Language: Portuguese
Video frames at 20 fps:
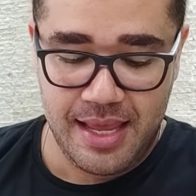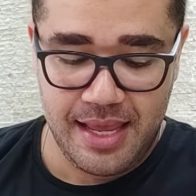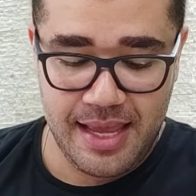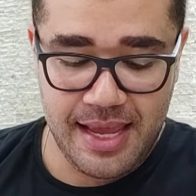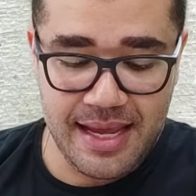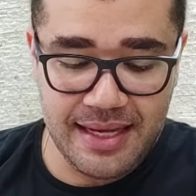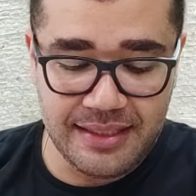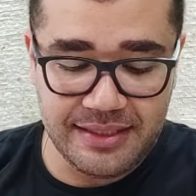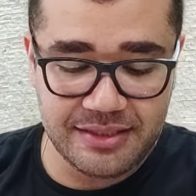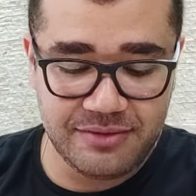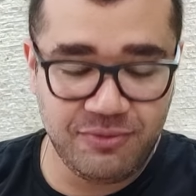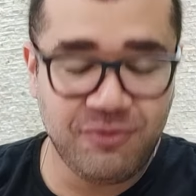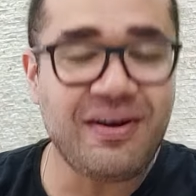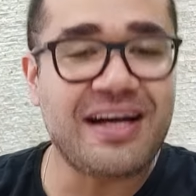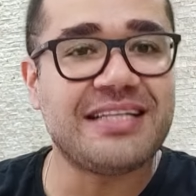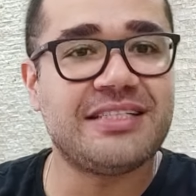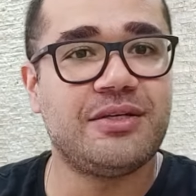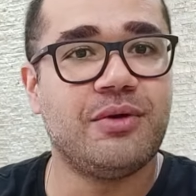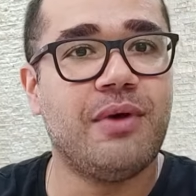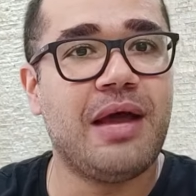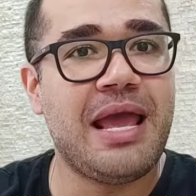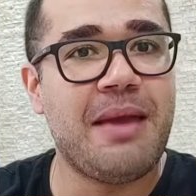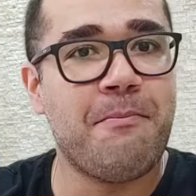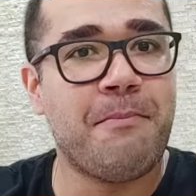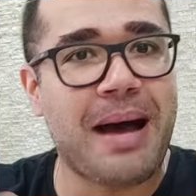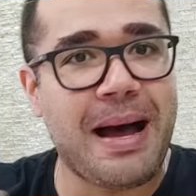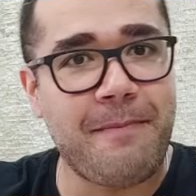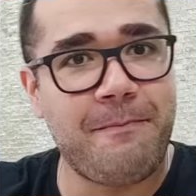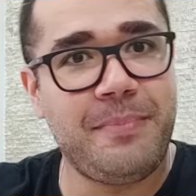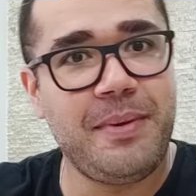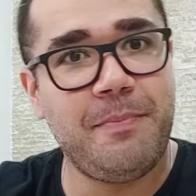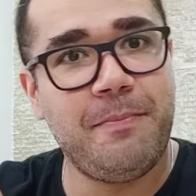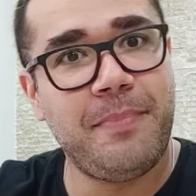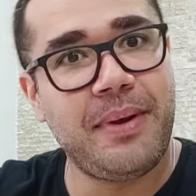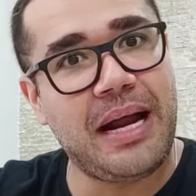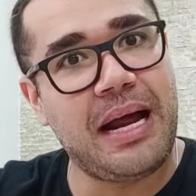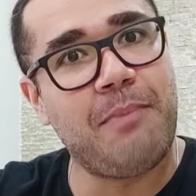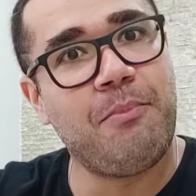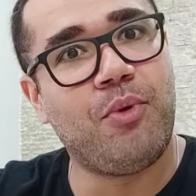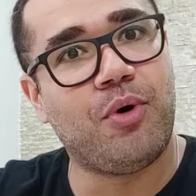Eles fazem um remap
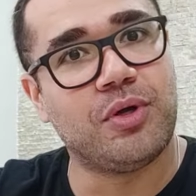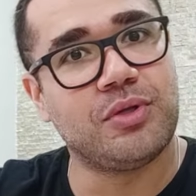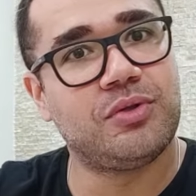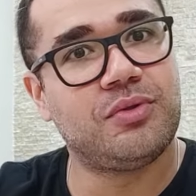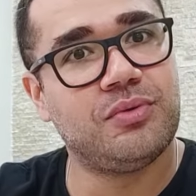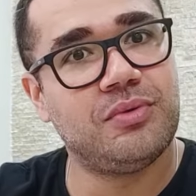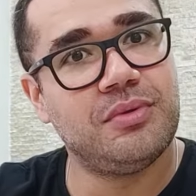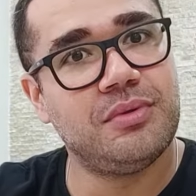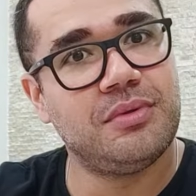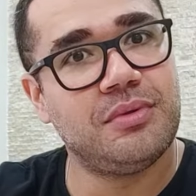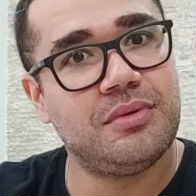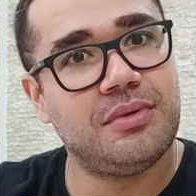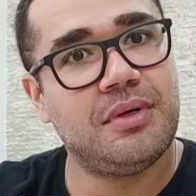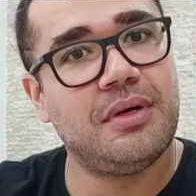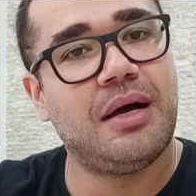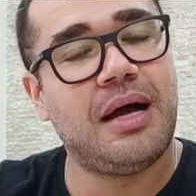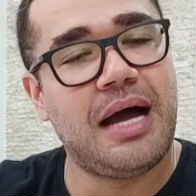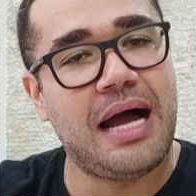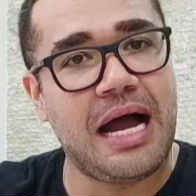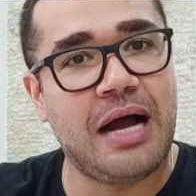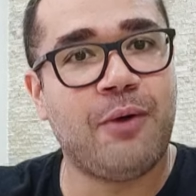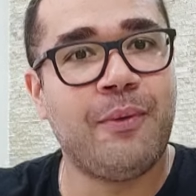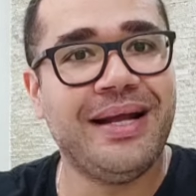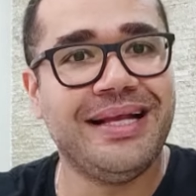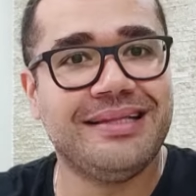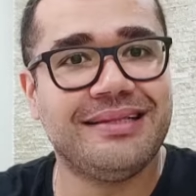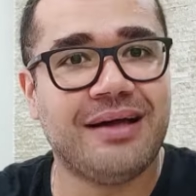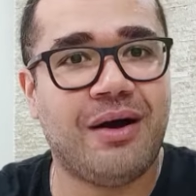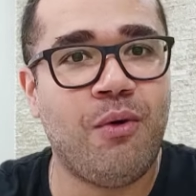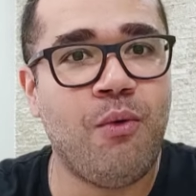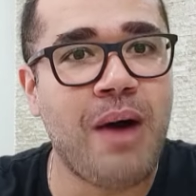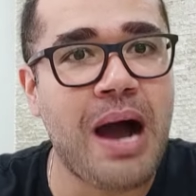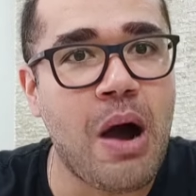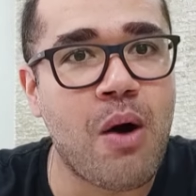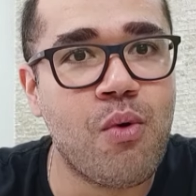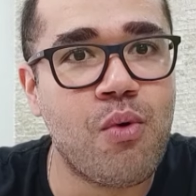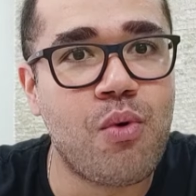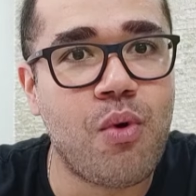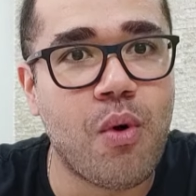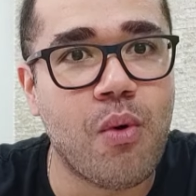para a moto aguentar o
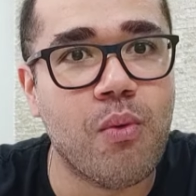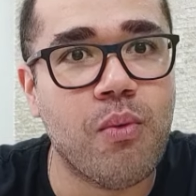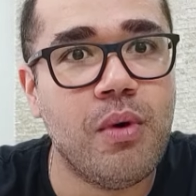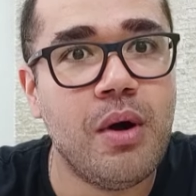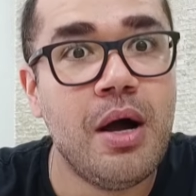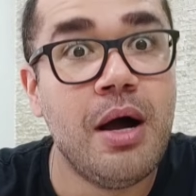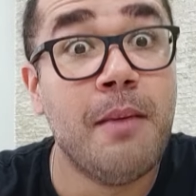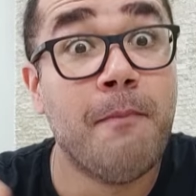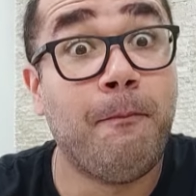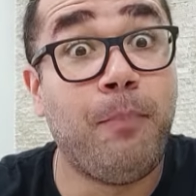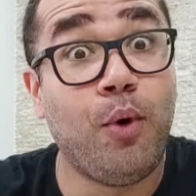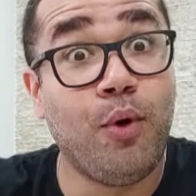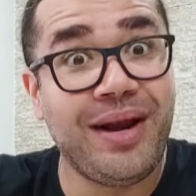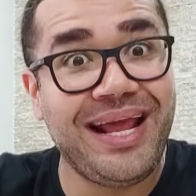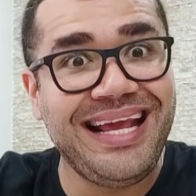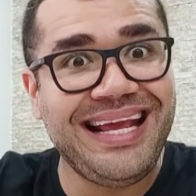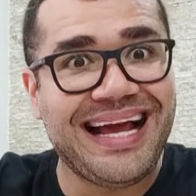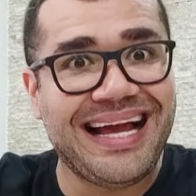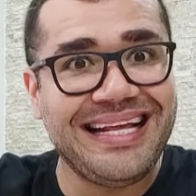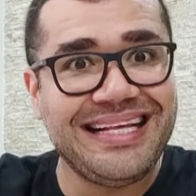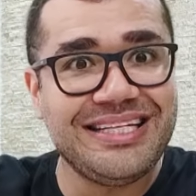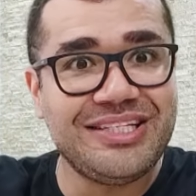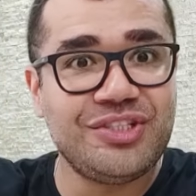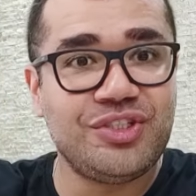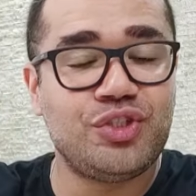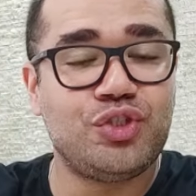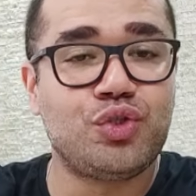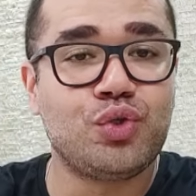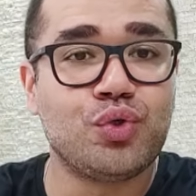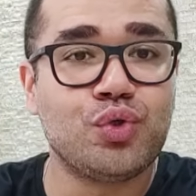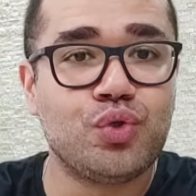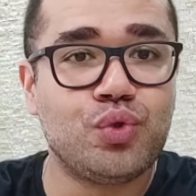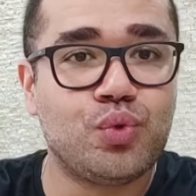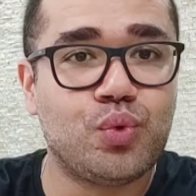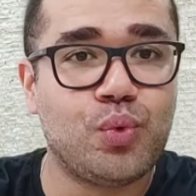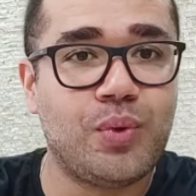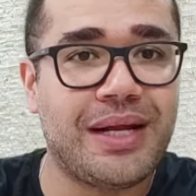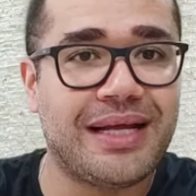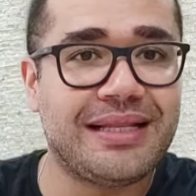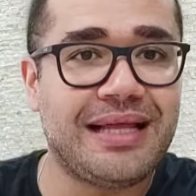álcool. Porém, a
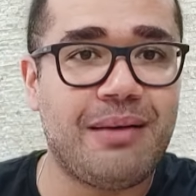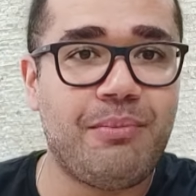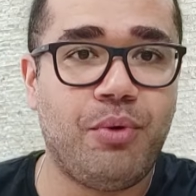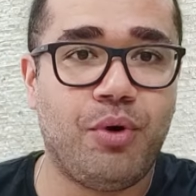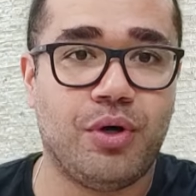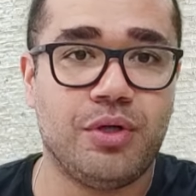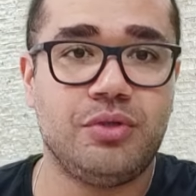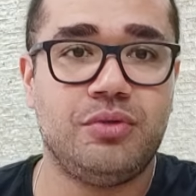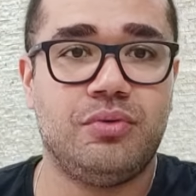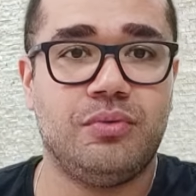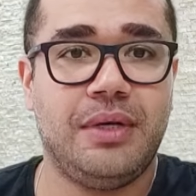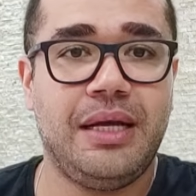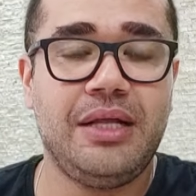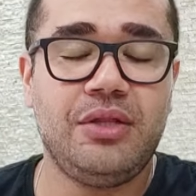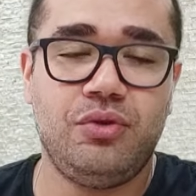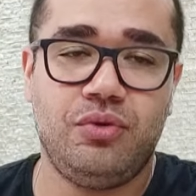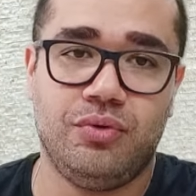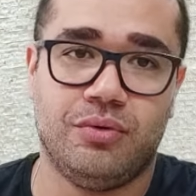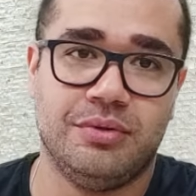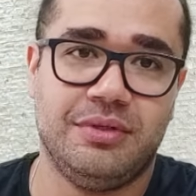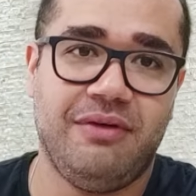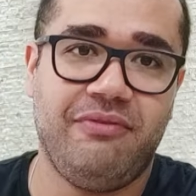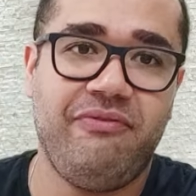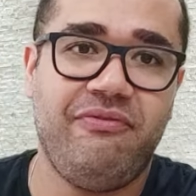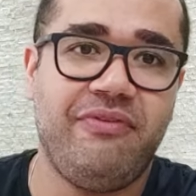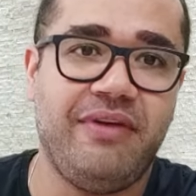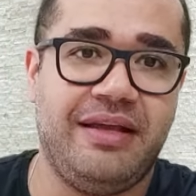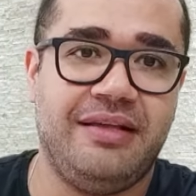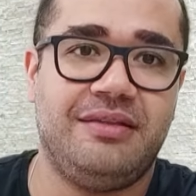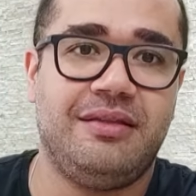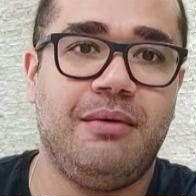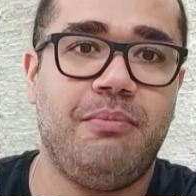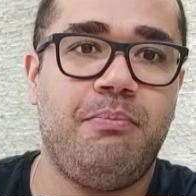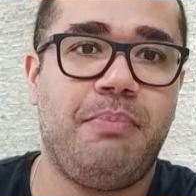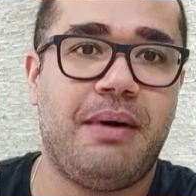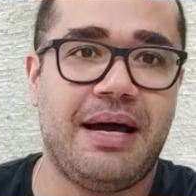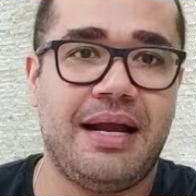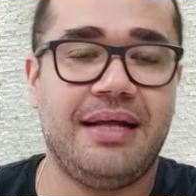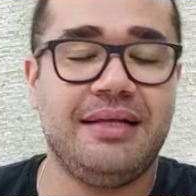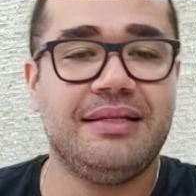estrutura da moto é toda feita
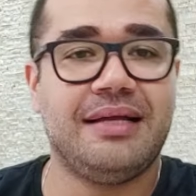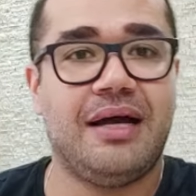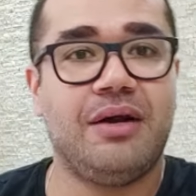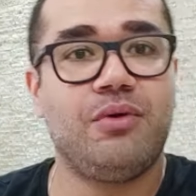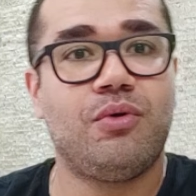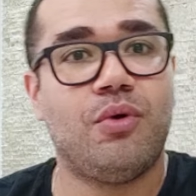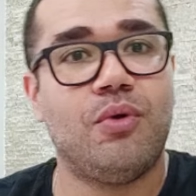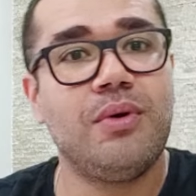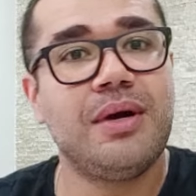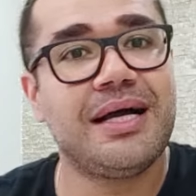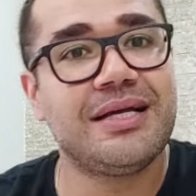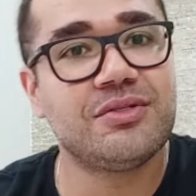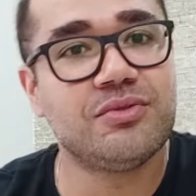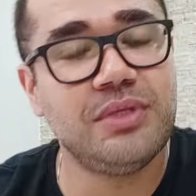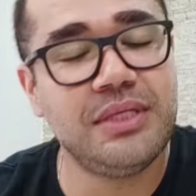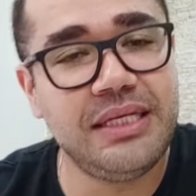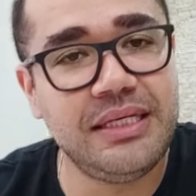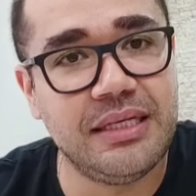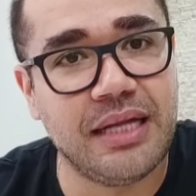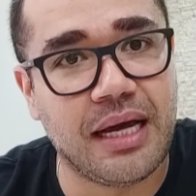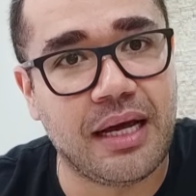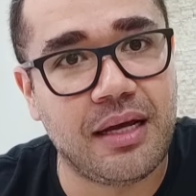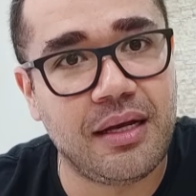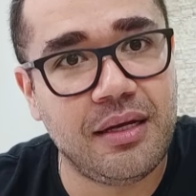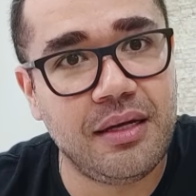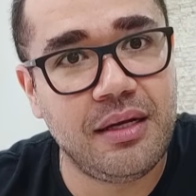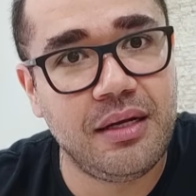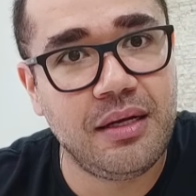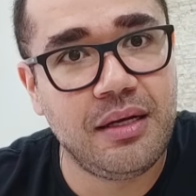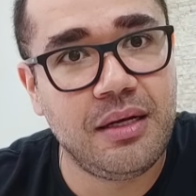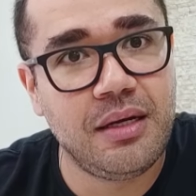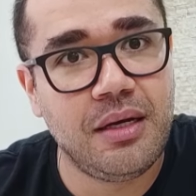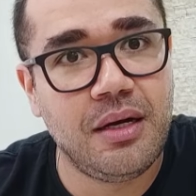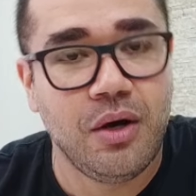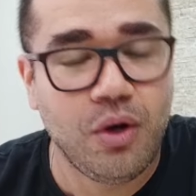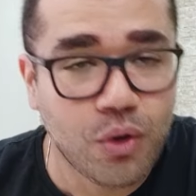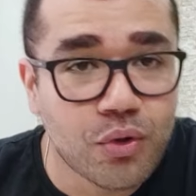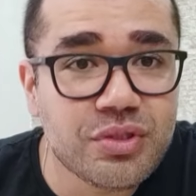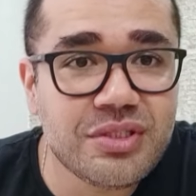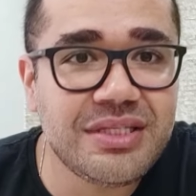para andar com gasolina.
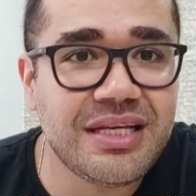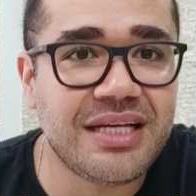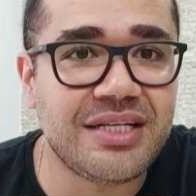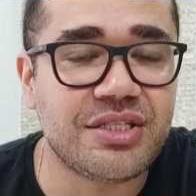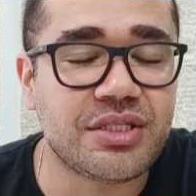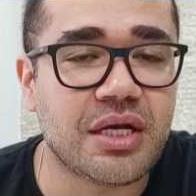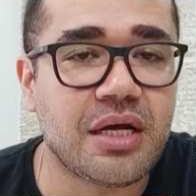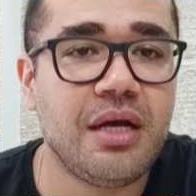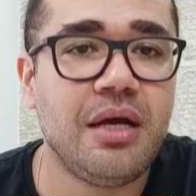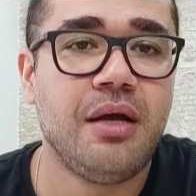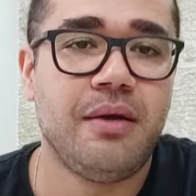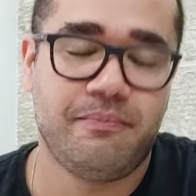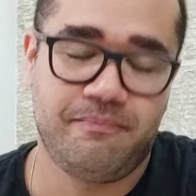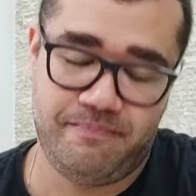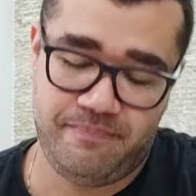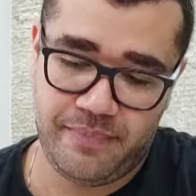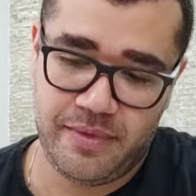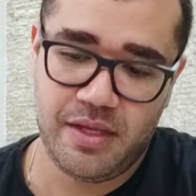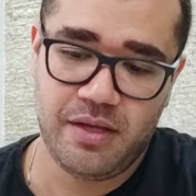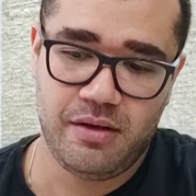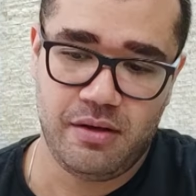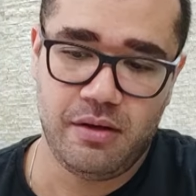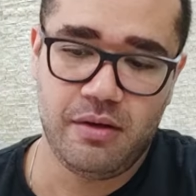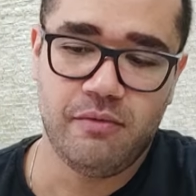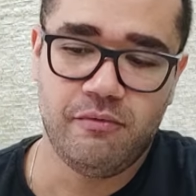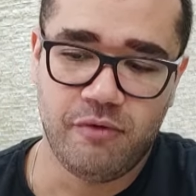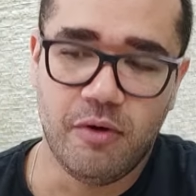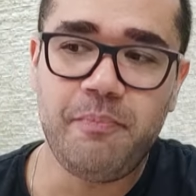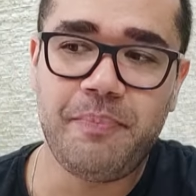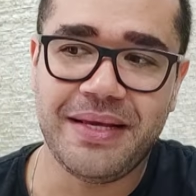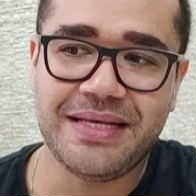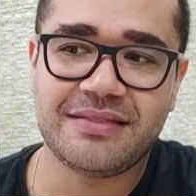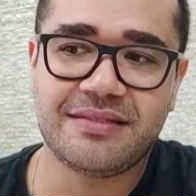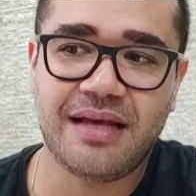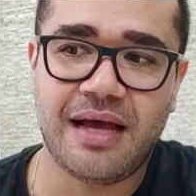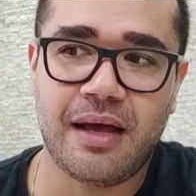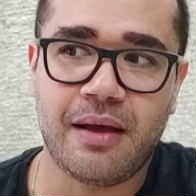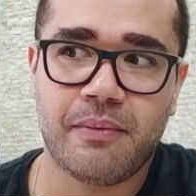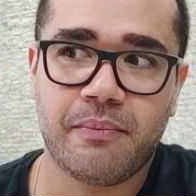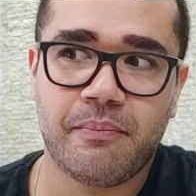Ou seja, vamos
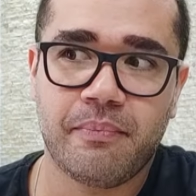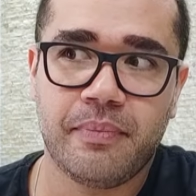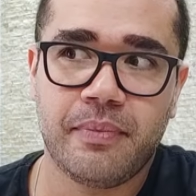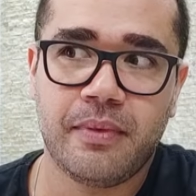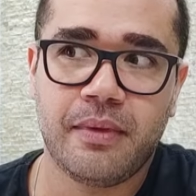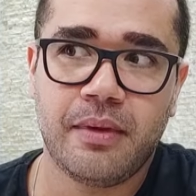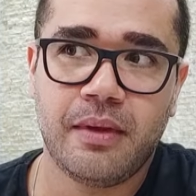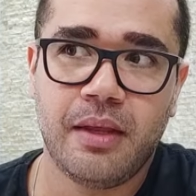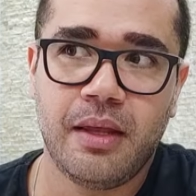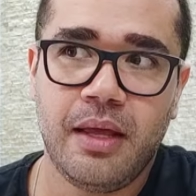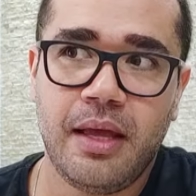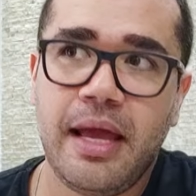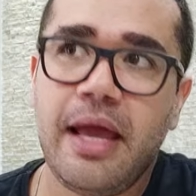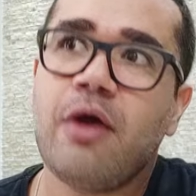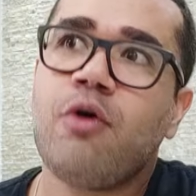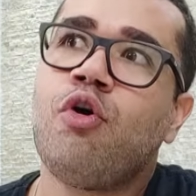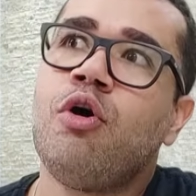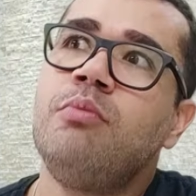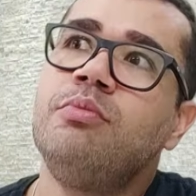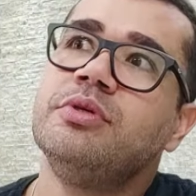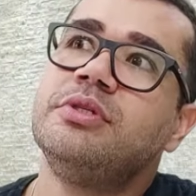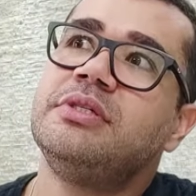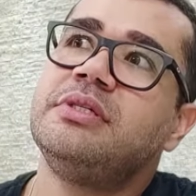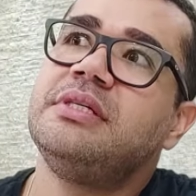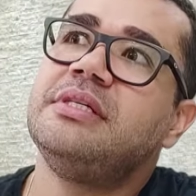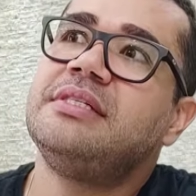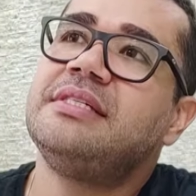pensar? É como se,